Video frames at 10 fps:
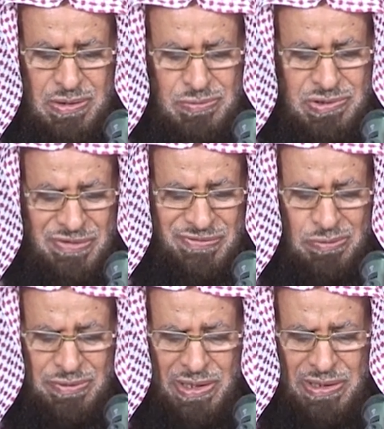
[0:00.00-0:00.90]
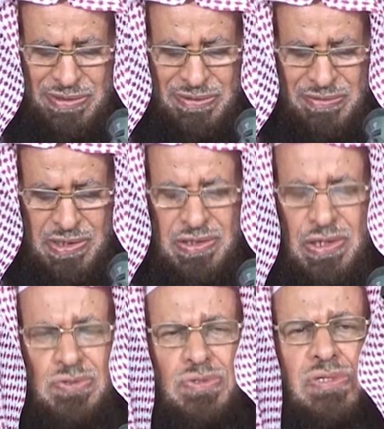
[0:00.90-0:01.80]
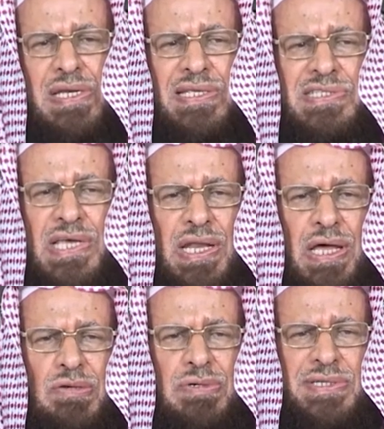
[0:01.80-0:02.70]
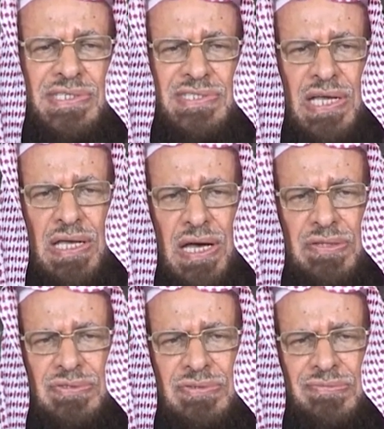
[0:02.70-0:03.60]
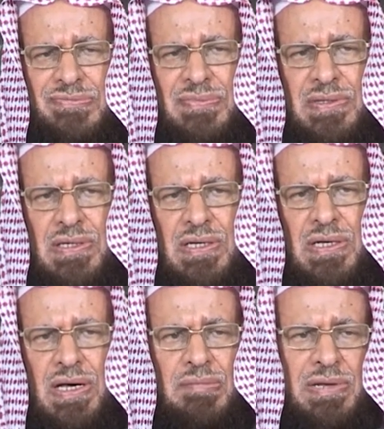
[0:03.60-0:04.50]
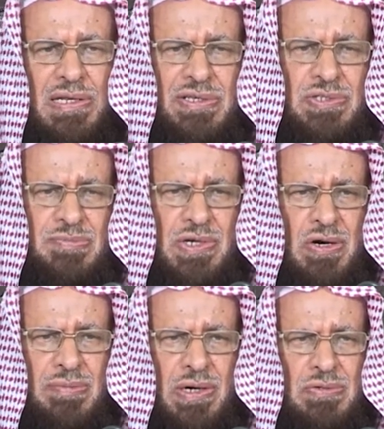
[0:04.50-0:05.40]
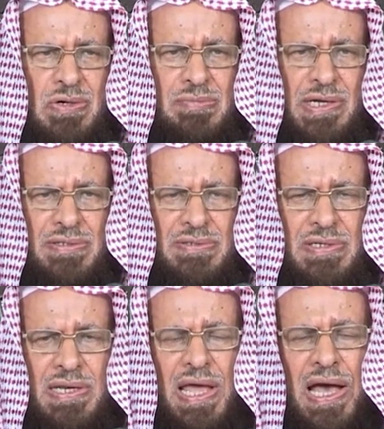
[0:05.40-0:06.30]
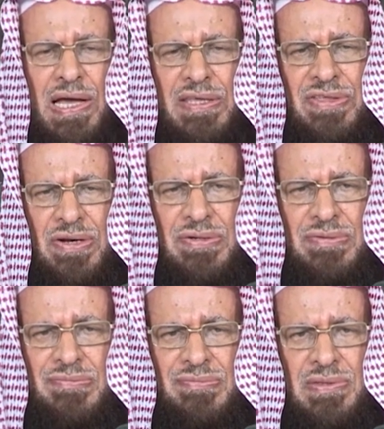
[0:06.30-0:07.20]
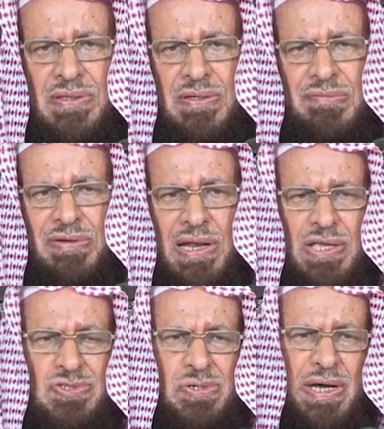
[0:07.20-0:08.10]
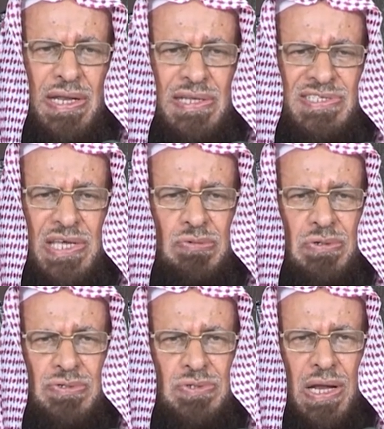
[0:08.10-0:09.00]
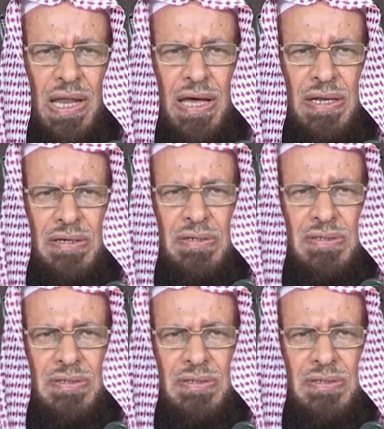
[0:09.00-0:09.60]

متفق عليه يجوز للانسان ان يخرج الزكاه قبل العيد بيوم أو يومين لا أكثر فلا يصلح أن الإنسان يخرجها الآن